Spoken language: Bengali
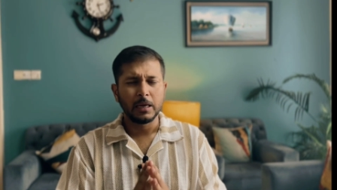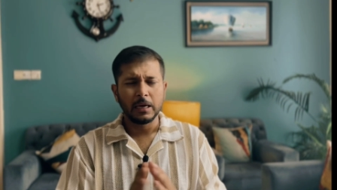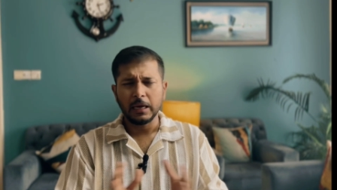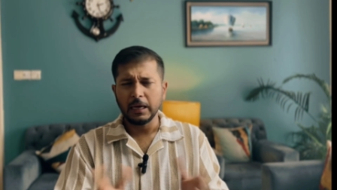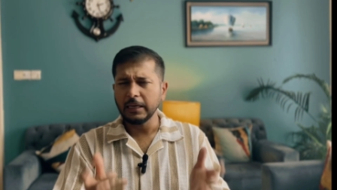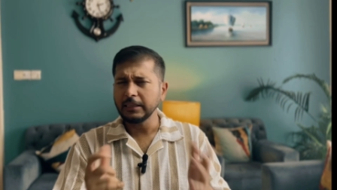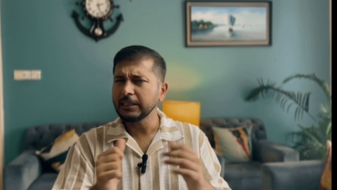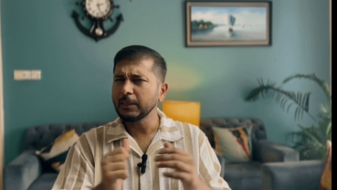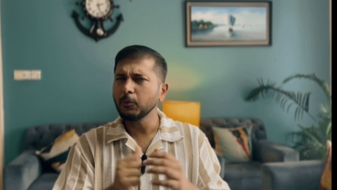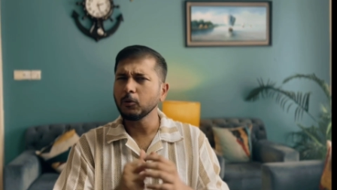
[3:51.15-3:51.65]
এই
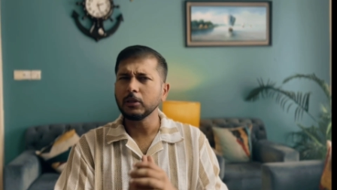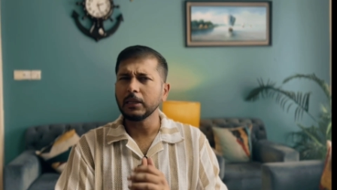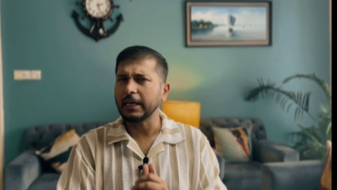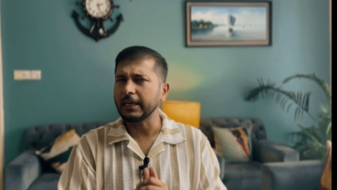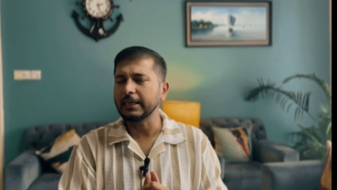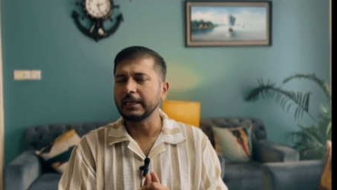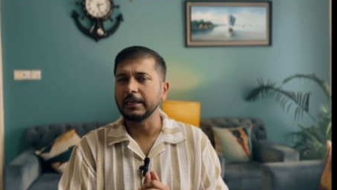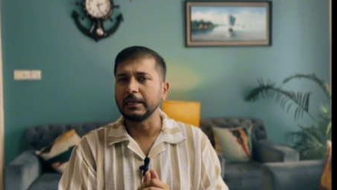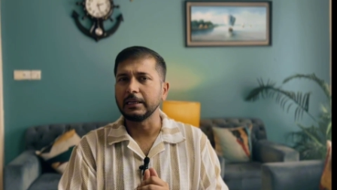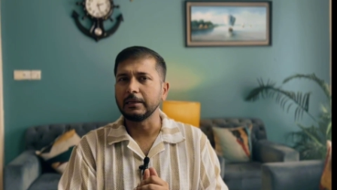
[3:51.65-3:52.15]
যেমন
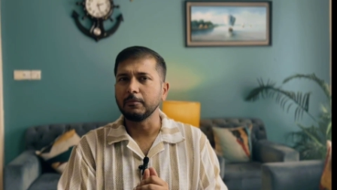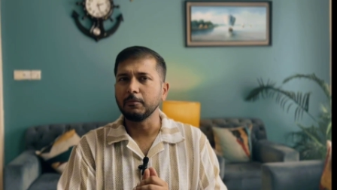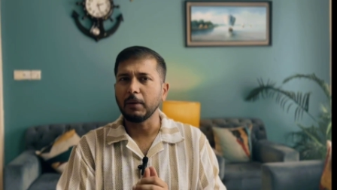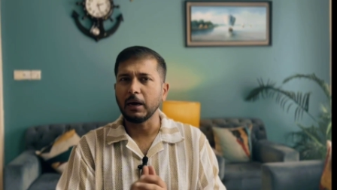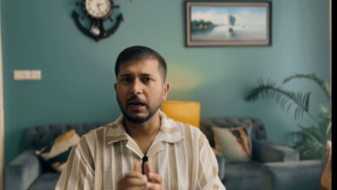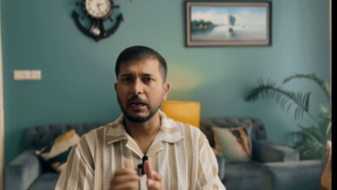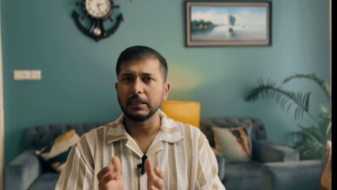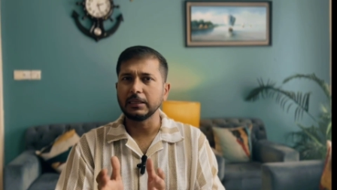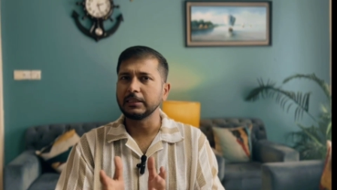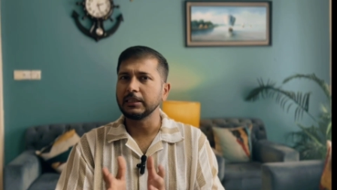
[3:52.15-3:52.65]
দেখেন
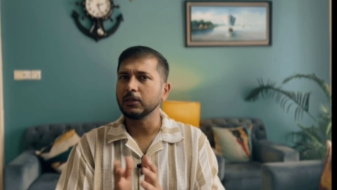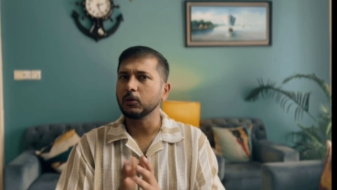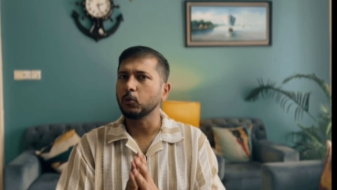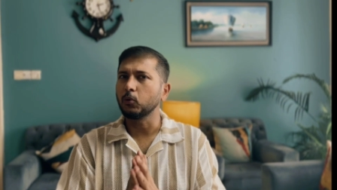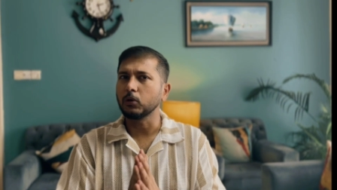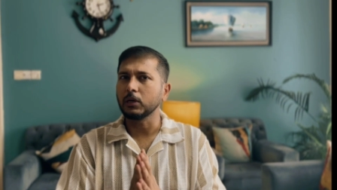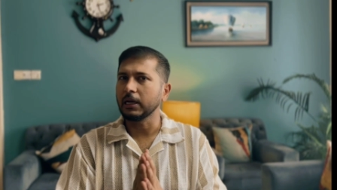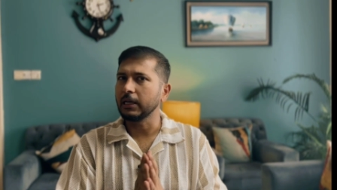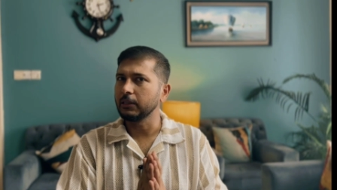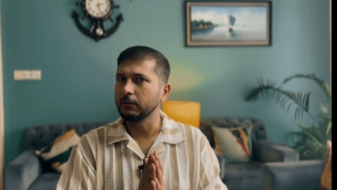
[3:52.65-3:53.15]
বাংলাদেশের
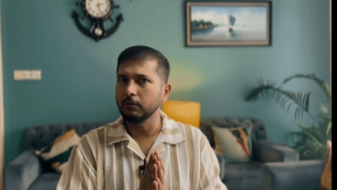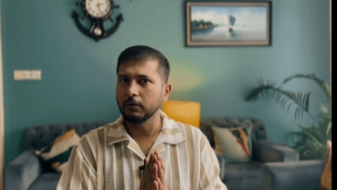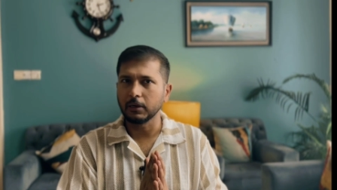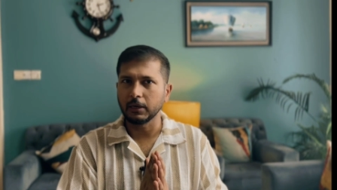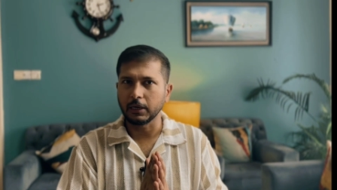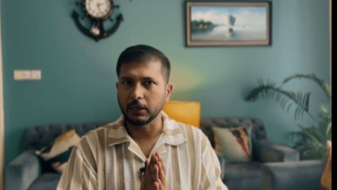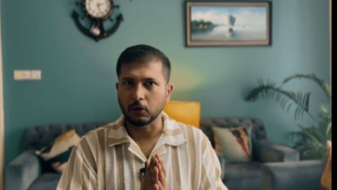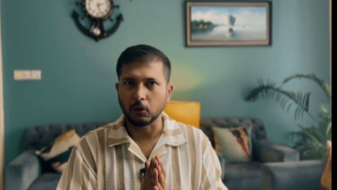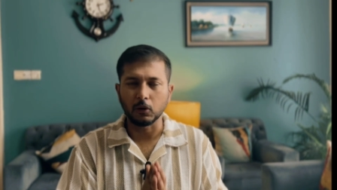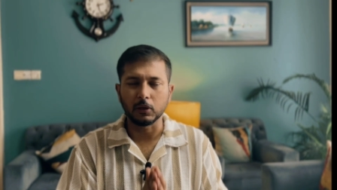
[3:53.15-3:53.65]
কোটা
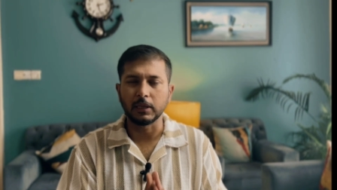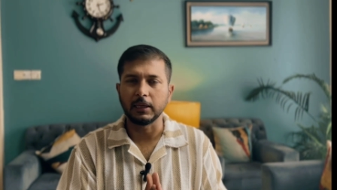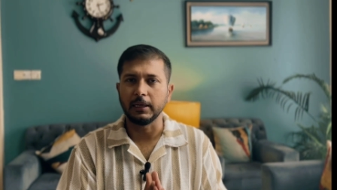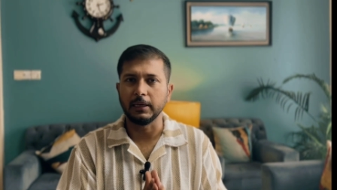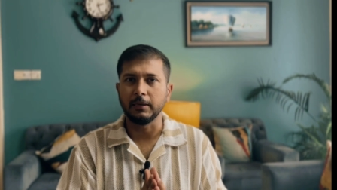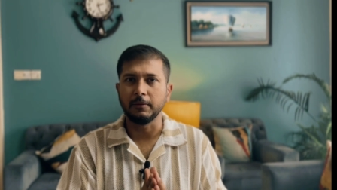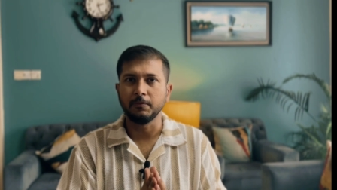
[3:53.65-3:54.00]
আন্দোলনের কথায়